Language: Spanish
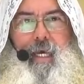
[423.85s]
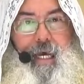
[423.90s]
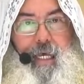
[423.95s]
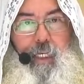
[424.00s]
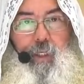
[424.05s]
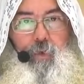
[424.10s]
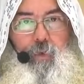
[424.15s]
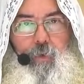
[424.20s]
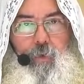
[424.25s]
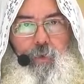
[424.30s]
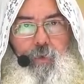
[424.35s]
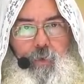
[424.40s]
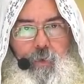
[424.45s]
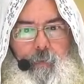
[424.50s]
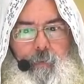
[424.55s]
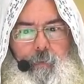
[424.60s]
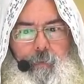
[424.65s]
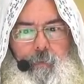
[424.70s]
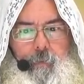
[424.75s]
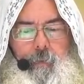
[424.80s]
algo,
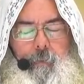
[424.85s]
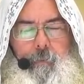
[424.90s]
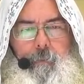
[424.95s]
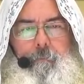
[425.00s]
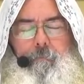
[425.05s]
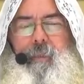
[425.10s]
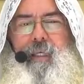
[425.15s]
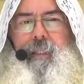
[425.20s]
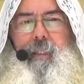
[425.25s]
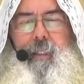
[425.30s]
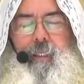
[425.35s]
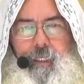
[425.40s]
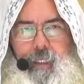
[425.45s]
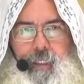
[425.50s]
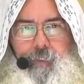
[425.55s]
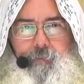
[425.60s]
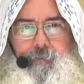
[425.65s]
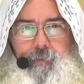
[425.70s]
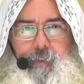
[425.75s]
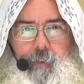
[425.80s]
pídele
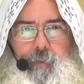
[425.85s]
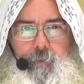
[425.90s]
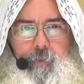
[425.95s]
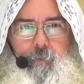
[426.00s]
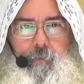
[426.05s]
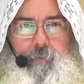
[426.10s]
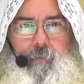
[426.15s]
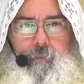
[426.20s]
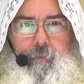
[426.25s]
al Eterno.